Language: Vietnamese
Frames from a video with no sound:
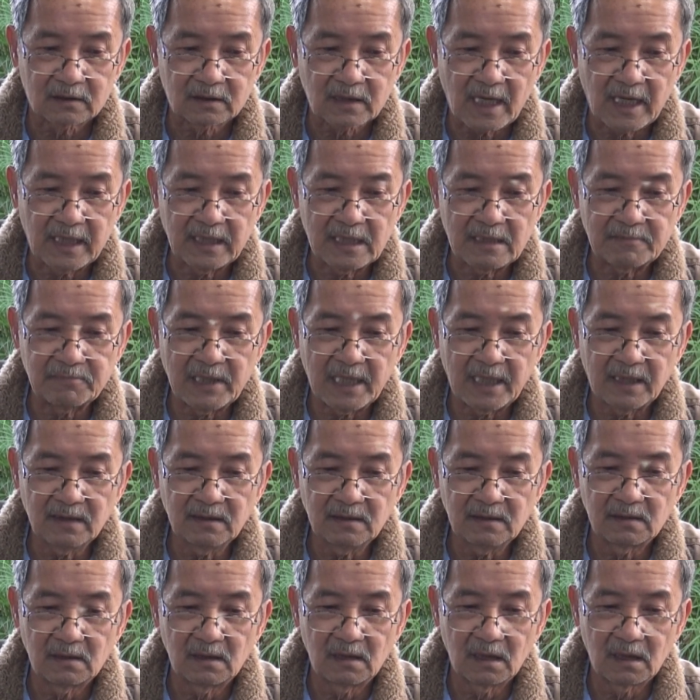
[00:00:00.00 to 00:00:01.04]
Thái Anh Văn
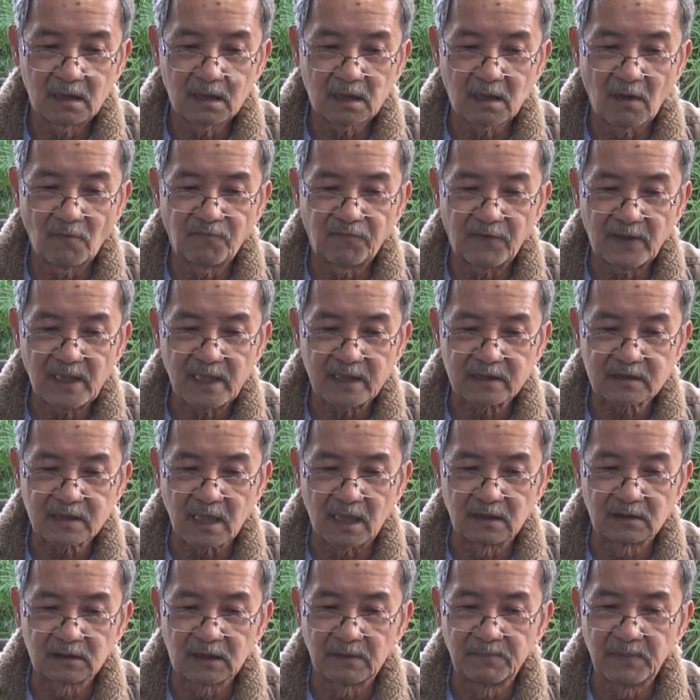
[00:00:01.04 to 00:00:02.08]
không phải là
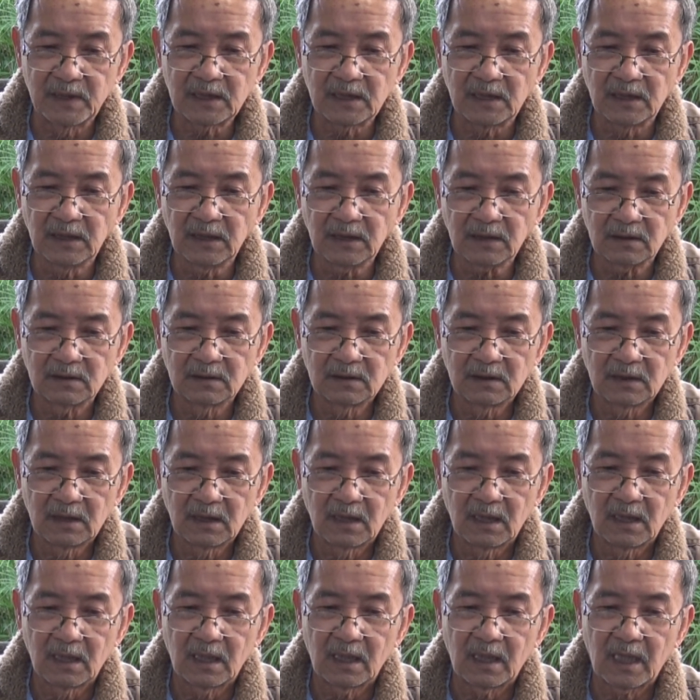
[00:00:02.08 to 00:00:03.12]
Trần Thị Bích Ước
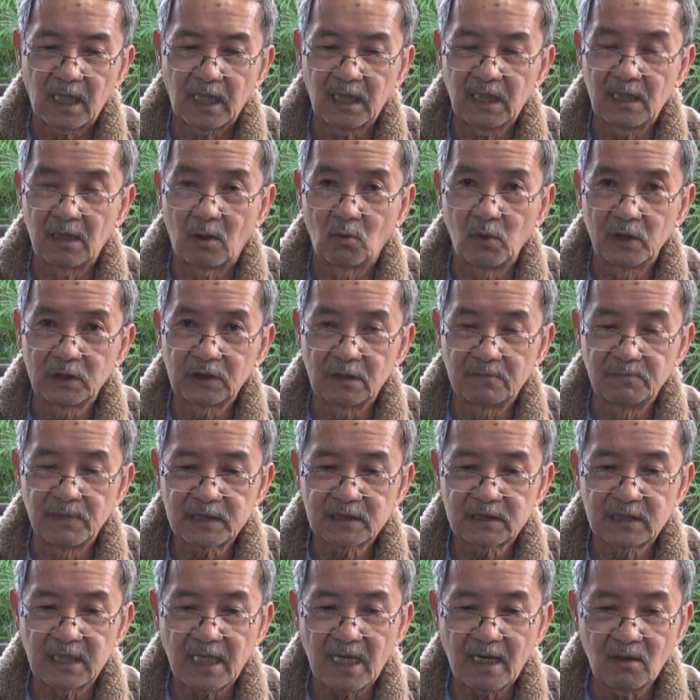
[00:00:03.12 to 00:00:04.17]
hay là Nguyễn Thị
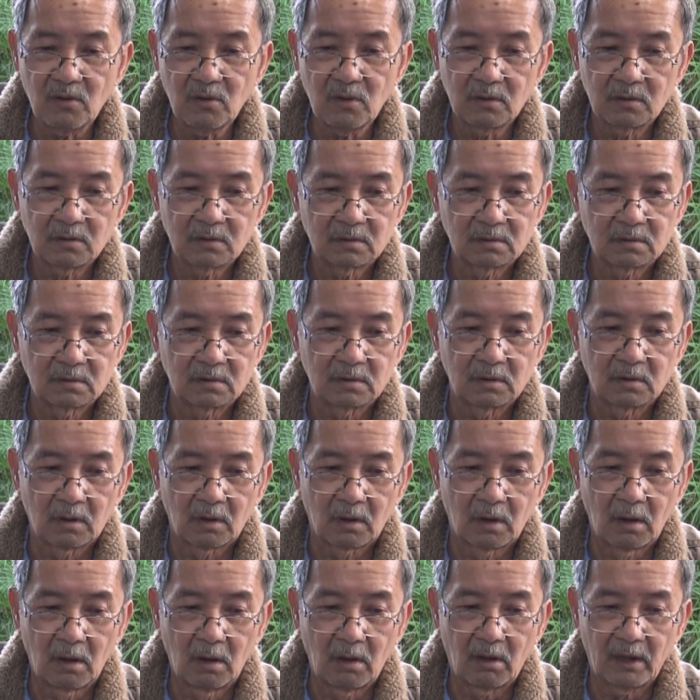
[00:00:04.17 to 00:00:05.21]
Bích Ráo
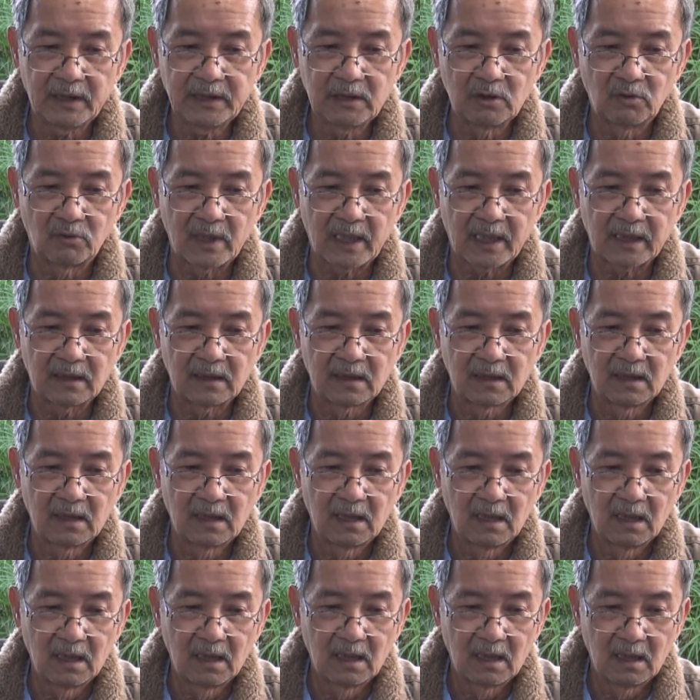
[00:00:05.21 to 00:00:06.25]
nói điều này
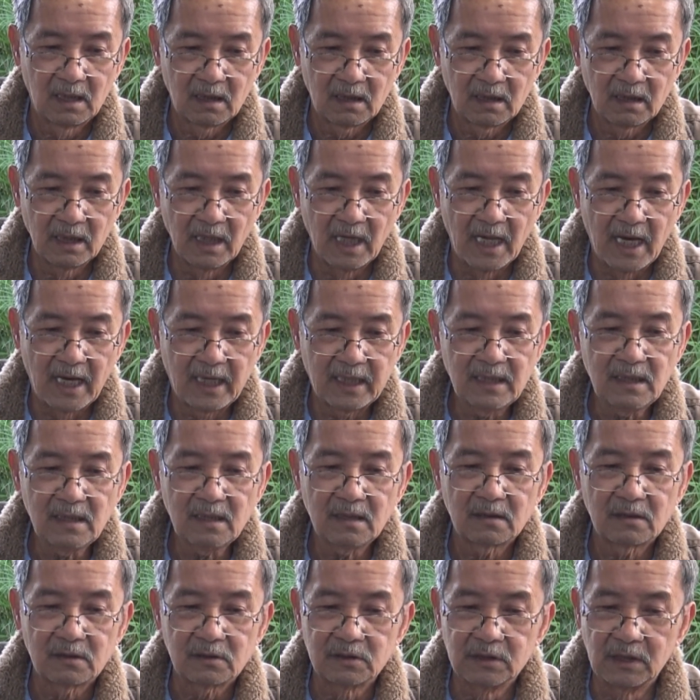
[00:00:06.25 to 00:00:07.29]
để
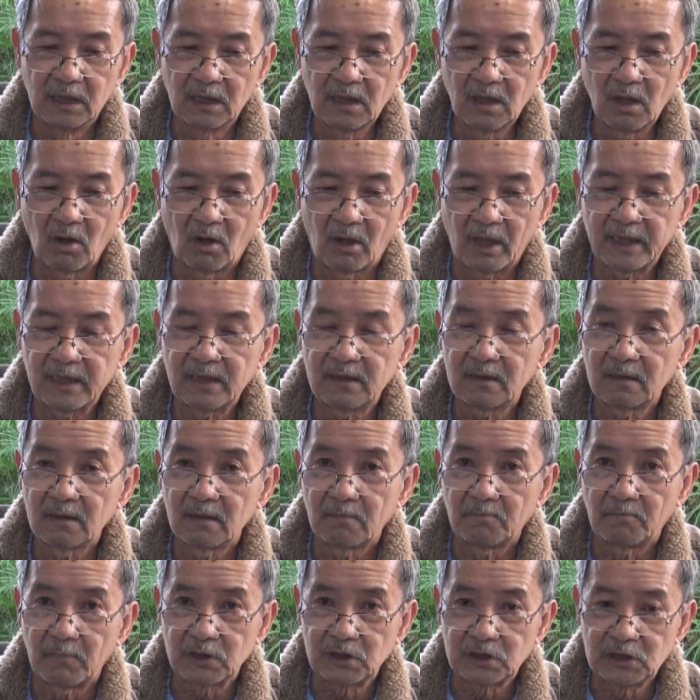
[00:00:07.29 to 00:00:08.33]
những loại
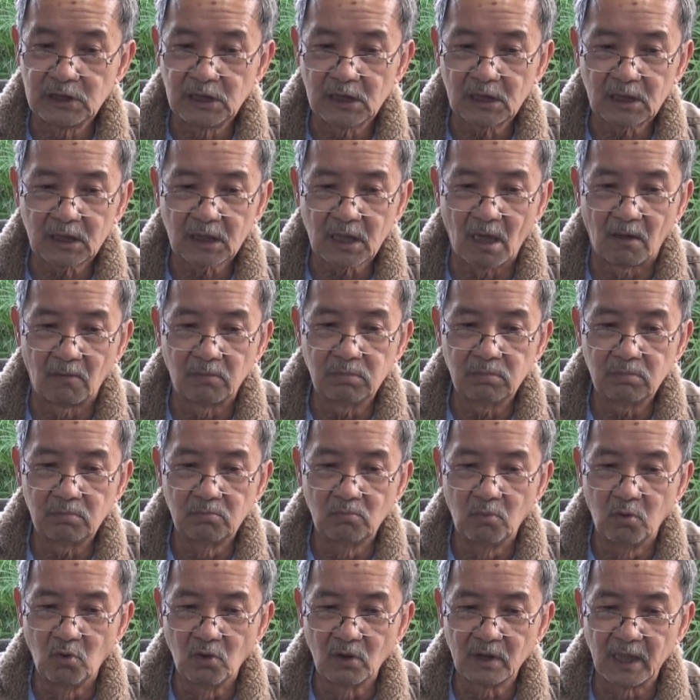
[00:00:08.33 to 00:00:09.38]
mà diệt cộng
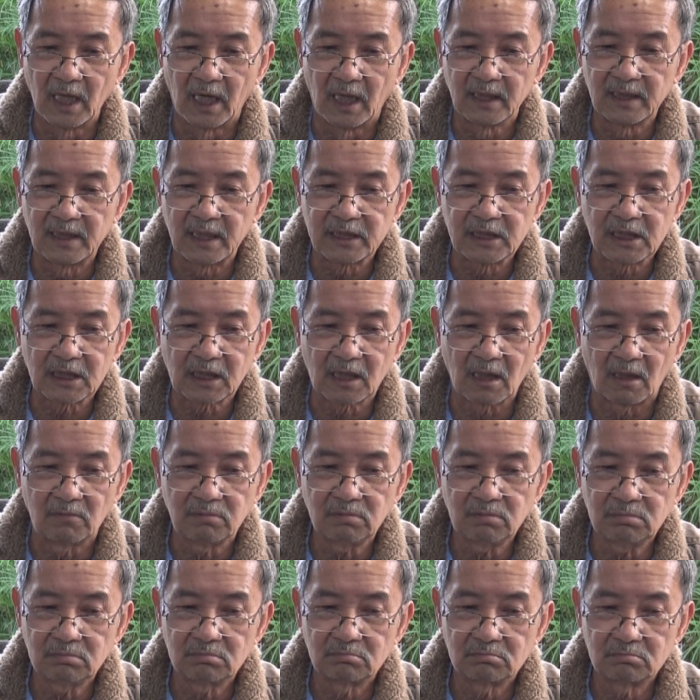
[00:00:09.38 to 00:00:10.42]
buôn đời là diệt
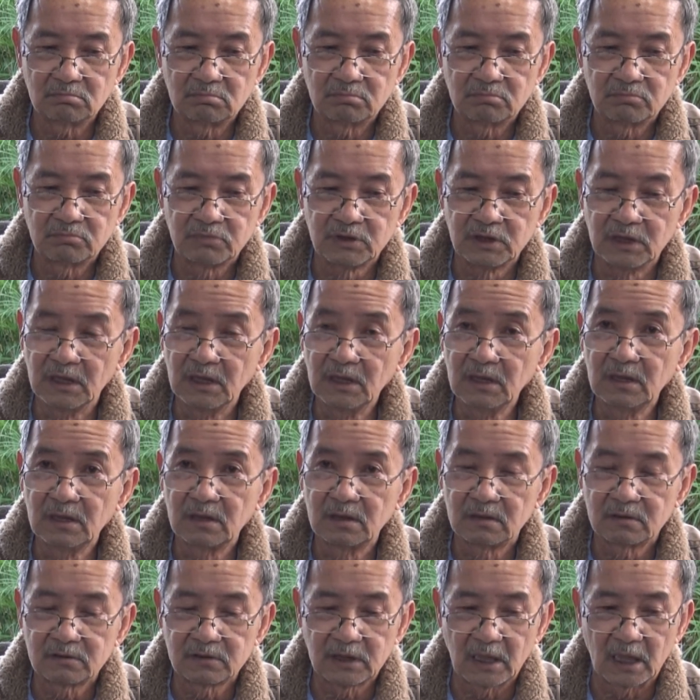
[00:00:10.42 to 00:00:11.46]
cộng như
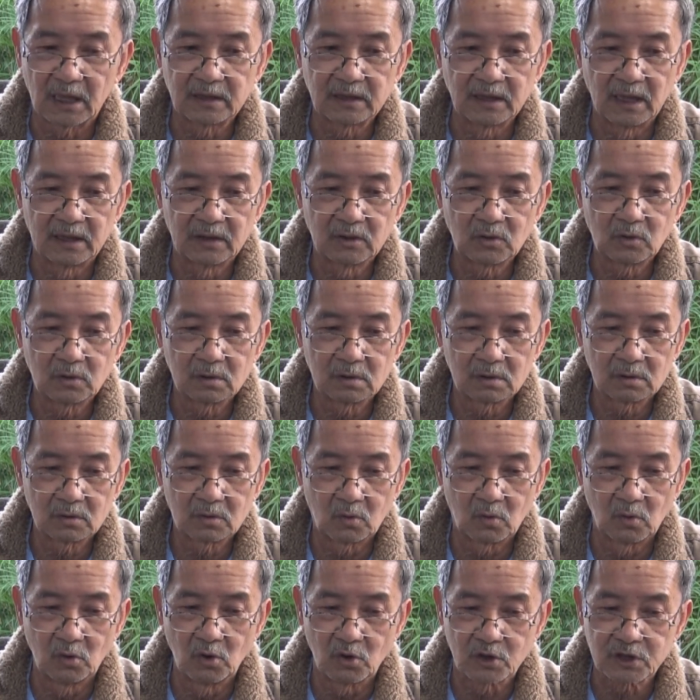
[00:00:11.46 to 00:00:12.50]
nhận định
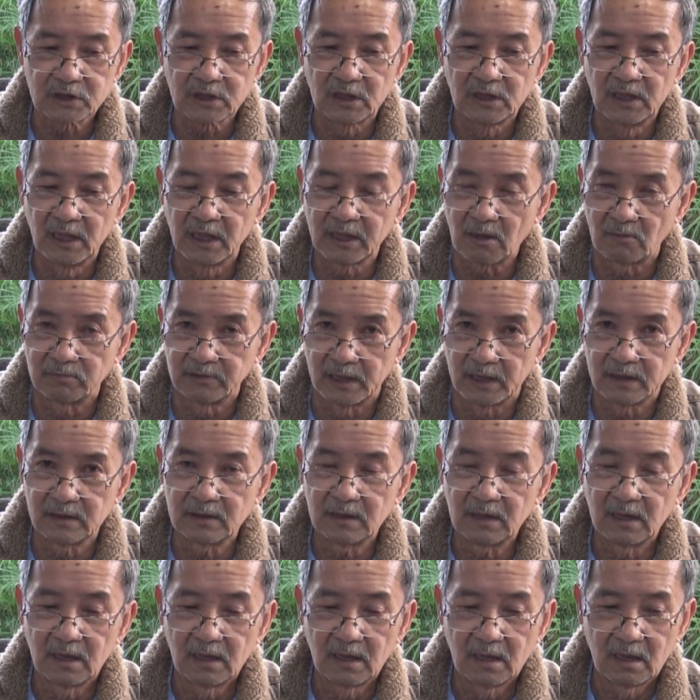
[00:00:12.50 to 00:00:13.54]
của luật sư Lê Công Định
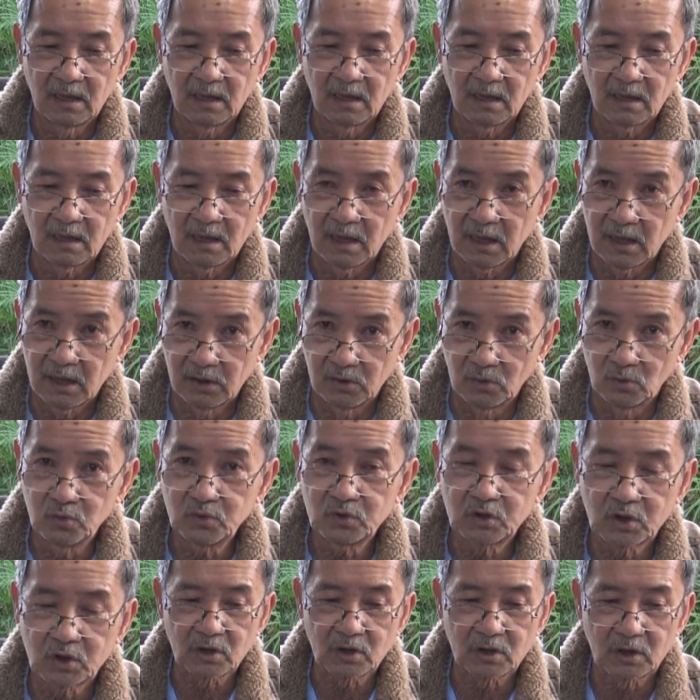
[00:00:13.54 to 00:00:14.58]
hiểu
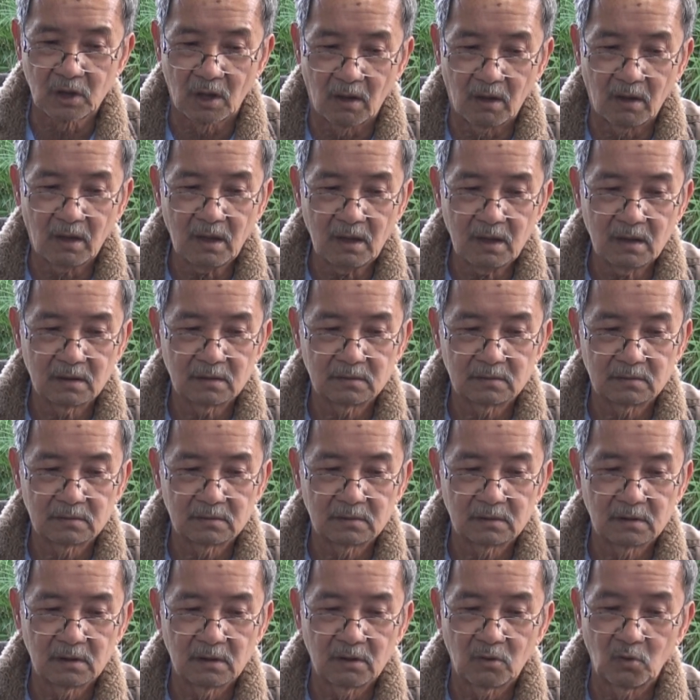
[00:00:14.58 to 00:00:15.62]
rõ
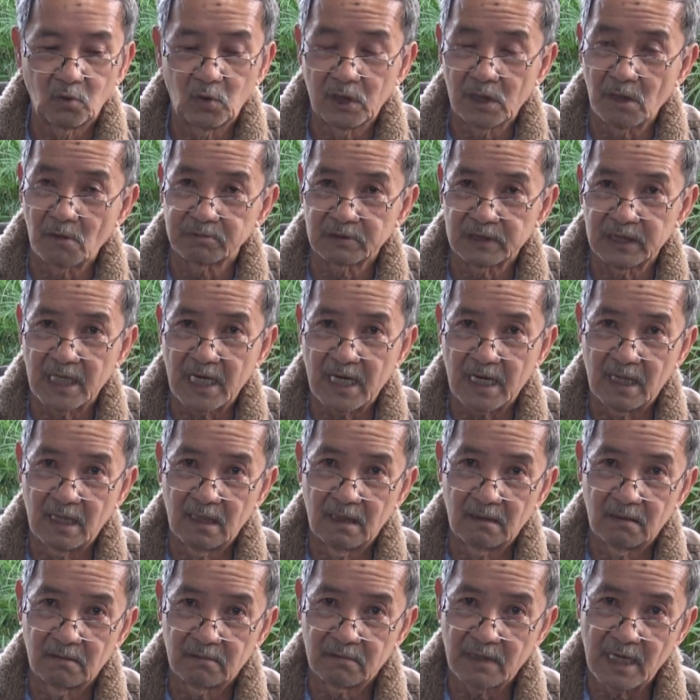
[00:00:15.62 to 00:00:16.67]
Nguyễn Ngọc Già
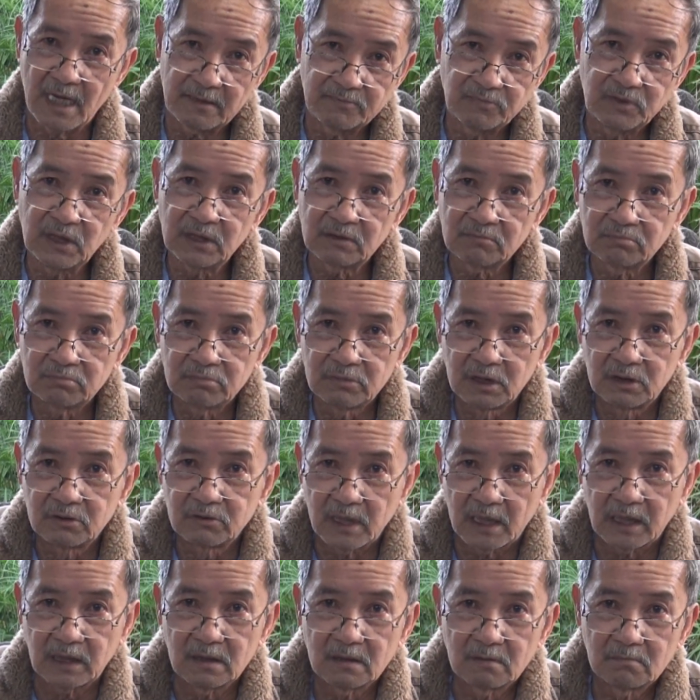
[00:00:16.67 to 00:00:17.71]
đã giết như
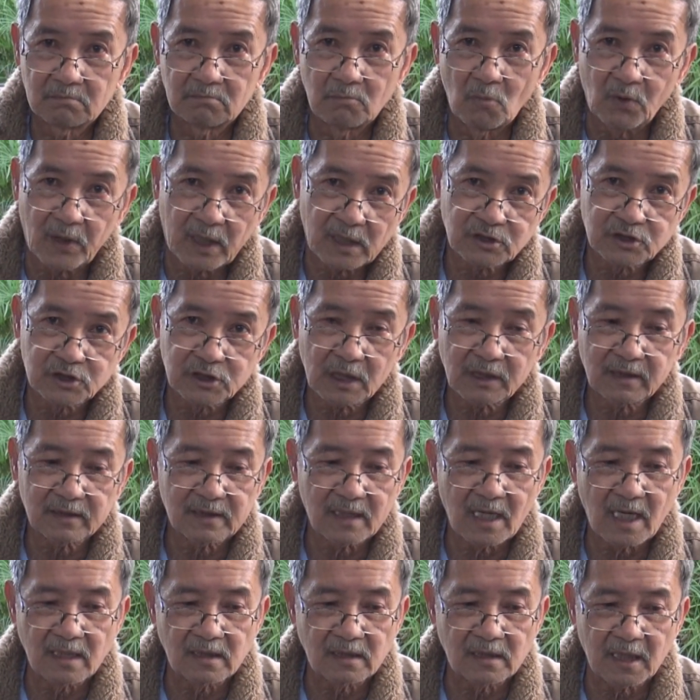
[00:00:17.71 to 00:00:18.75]
vậy một cách rất
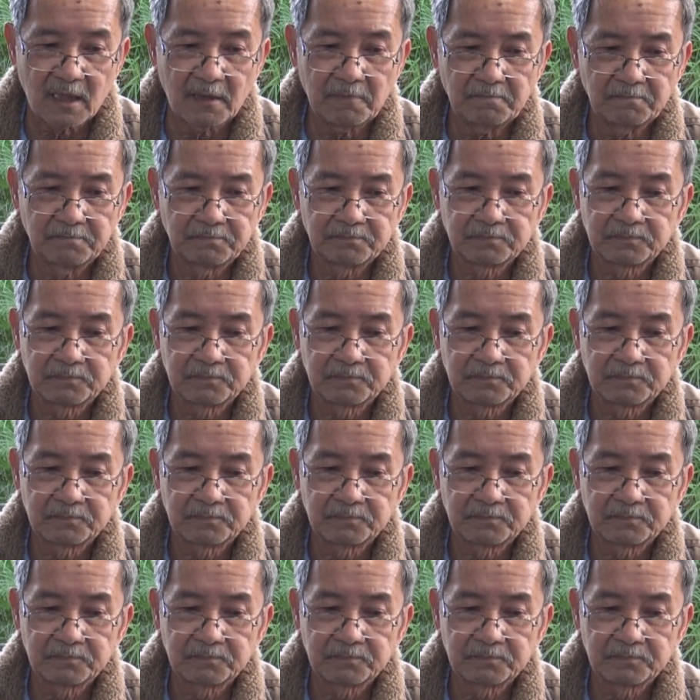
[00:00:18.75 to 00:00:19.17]
đanh thép.